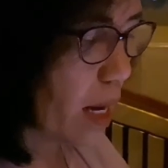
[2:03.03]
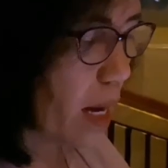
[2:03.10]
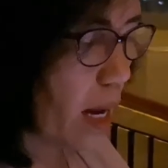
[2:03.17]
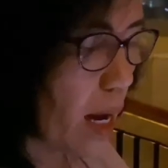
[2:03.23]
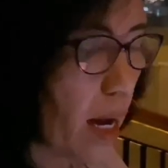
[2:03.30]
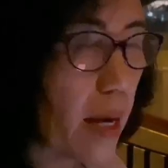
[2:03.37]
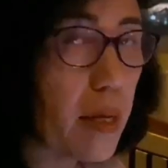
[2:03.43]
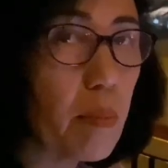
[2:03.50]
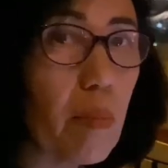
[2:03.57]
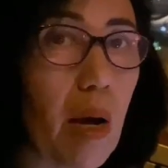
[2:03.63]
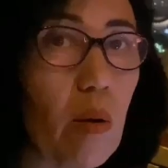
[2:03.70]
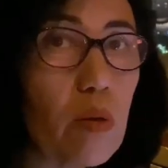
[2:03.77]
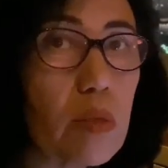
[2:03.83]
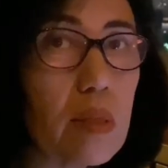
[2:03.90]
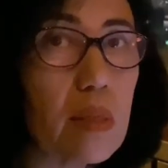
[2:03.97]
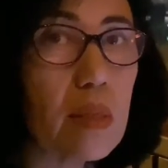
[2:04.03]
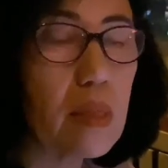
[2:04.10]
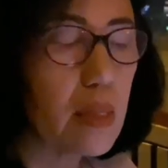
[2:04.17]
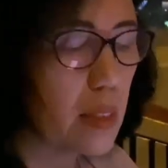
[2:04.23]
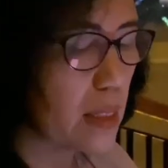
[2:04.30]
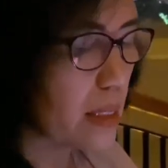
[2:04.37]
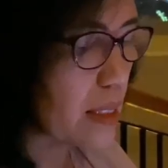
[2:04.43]
Hai maut,
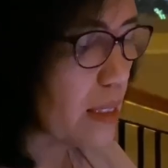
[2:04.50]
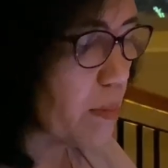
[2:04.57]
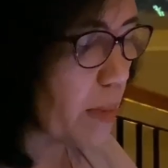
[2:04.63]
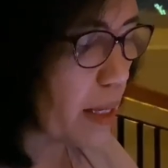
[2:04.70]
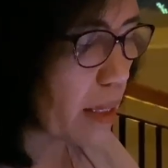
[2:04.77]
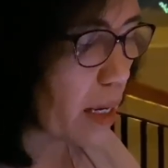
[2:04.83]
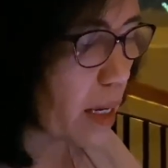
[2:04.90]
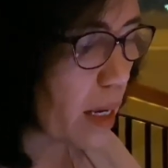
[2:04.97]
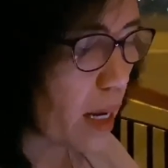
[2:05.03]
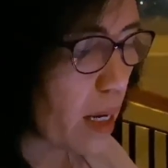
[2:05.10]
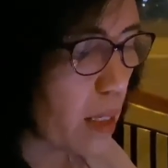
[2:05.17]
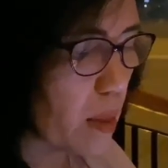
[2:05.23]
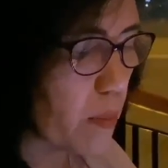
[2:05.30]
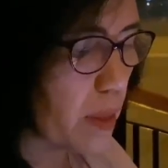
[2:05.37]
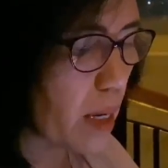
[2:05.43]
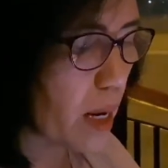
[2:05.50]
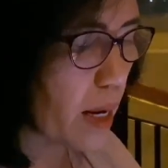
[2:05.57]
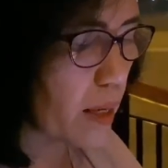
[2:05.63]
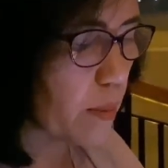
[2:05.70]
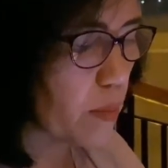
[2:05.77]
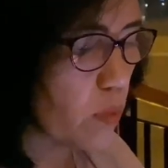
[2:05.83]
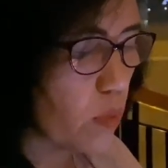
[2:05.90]
di manakah
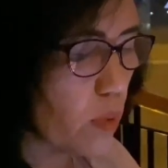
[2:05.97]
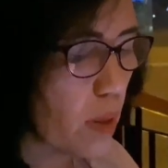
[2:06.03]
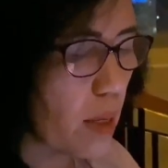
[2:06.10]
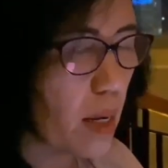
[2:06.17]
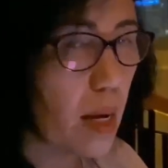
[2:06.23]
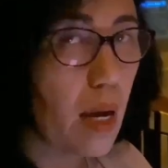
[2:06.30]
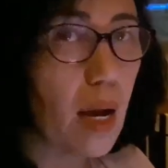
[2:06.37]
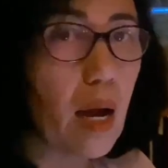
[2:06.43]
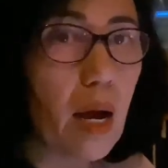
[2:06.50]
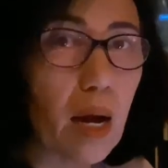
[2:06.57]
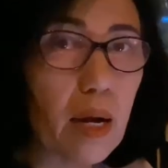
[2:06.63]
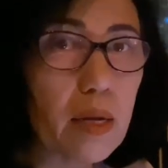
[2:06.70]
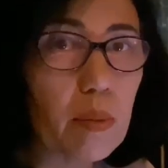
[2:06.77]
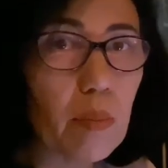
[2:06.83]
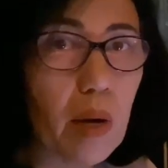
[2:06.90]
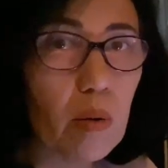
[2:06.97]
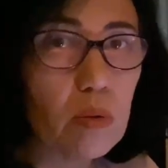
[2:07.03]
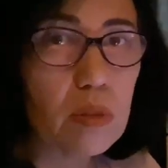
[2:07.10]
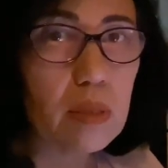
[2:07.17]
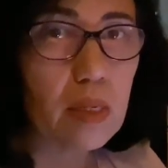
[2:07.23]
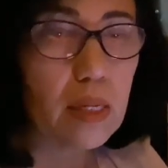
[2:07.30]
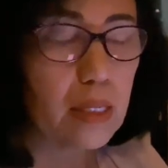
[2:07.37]
kemenanganmu? Hai maut,
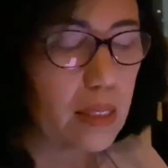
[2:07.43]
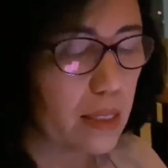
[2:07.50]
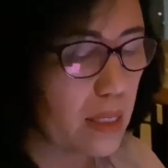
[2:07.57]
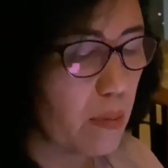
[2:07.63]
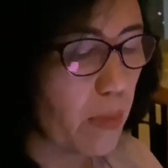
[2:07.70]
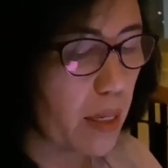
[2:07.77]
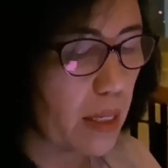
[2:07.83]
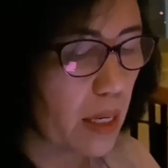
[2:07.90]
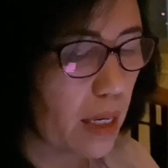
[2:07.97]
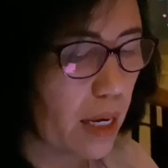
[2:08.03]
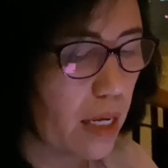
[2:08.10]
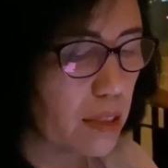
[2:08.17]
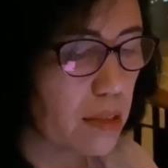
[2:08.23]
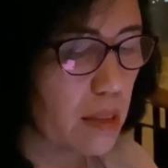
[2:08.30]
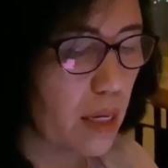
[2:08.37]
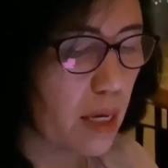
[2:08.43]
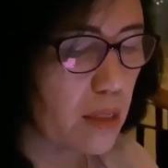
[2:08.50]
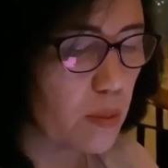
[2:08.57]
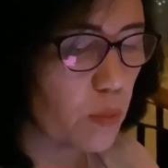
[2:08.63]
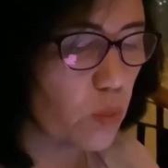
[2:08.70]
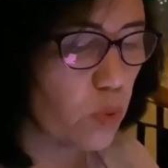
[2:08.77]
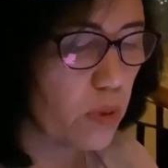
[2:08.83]
di manakah
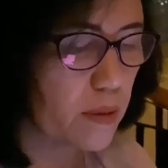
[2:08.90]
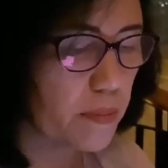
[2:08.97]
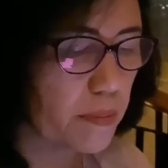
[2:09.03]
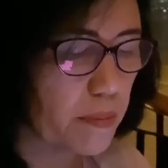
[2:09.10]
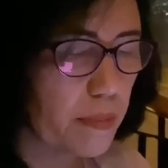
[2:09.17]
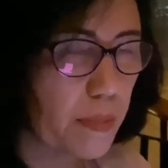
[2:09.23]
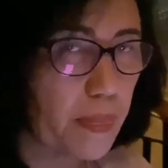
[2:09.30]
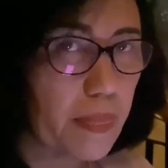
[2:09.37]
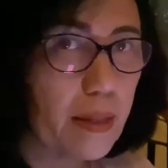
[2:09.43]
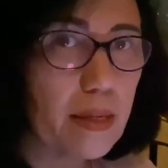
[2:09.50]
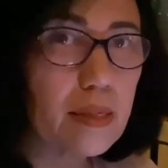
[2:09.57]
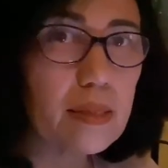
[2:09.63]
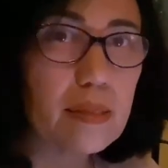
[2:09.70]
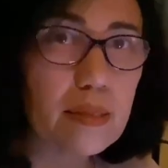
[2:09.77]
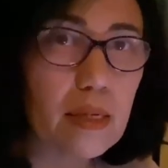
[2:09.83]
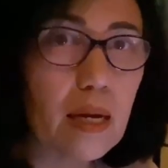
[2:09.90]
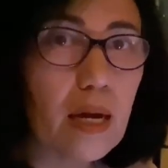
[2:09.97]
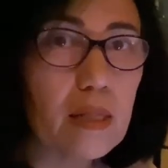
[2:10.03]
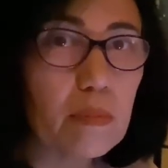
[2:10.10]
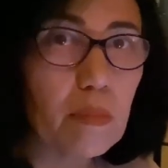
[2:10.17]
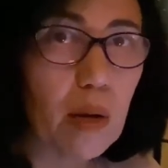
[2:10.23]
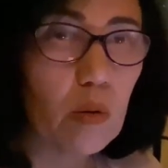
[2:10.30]
sengatmu?
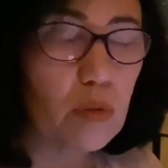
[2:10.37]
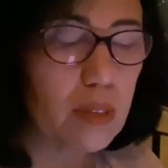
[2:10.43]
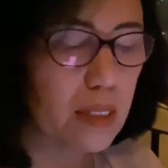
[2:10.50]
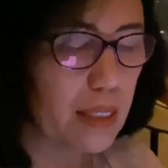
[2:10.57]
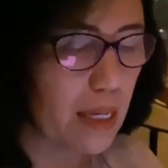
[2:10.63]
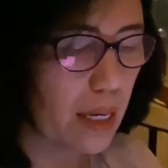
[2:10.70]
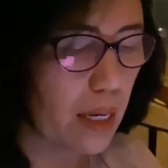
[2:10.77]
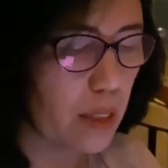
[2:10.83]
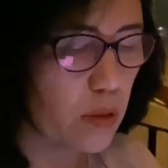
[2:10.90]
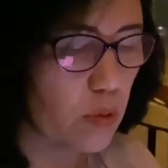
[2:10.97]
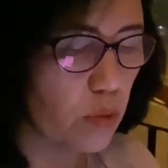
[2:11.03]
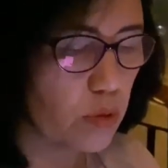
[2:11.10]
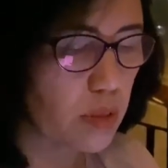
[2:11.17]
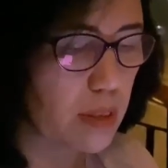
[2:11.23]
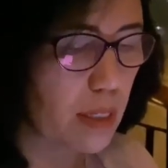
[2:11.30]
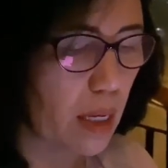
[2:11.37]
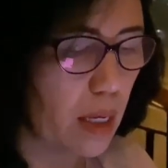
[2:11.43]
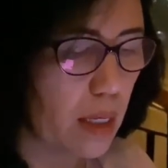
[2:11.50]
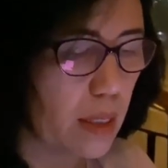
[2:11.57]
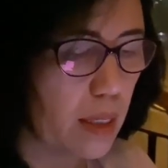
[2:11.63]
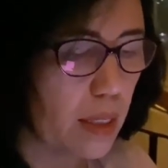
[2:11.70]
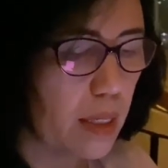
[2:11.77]
Sengat maut ialah dosa,
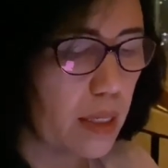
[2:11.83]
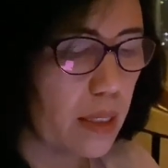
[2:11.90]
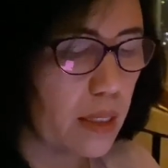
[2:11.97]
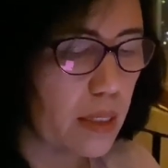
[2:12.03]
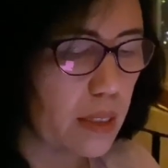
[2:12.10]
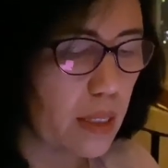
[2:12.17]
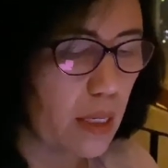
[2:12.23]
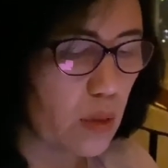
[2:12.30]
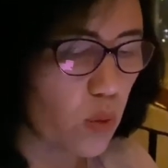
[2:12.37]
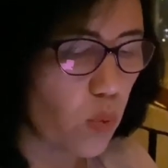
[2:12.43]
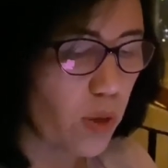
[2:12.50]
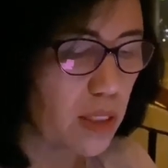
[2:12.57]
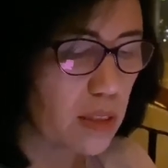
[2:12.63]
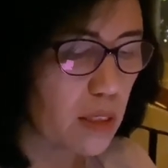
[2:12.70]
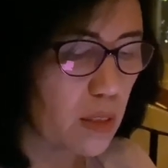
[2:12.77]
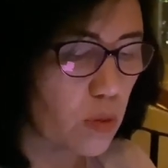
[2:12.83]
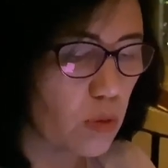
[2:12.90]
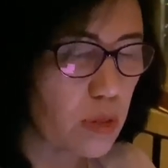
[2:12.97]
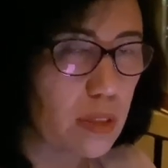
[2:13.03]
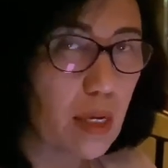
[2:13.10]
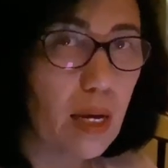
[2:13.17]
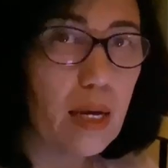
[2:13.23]
dan kuasa
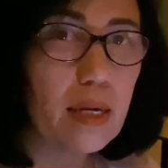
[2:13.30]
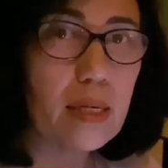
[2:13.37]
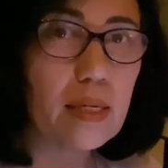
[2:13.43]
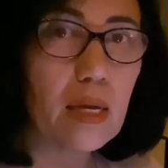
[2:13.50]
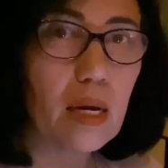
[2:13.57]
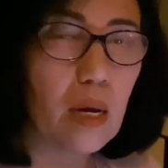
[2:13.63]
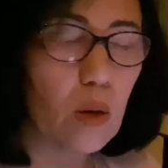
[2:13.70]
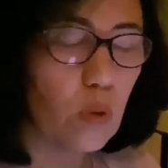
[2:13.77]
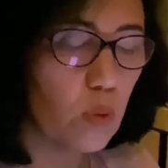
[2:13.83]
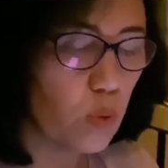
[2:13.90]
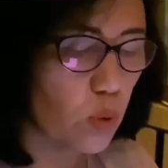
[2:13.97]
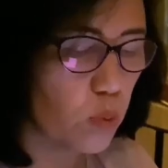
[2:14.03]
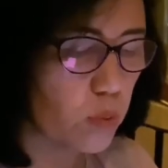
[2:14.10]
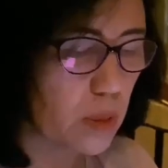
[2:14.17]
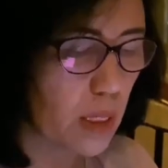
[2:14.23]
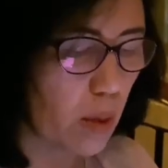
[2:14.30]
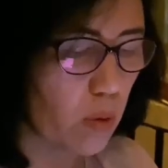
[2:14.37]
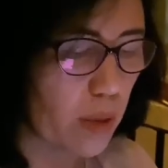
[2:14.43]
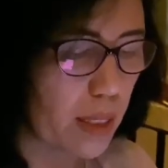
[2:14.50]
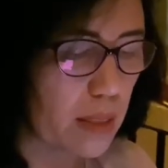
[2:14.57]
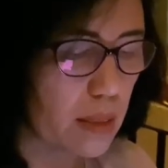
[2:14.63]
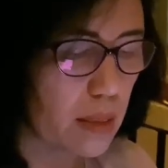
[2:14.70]
dosa ialah hukum Taurat.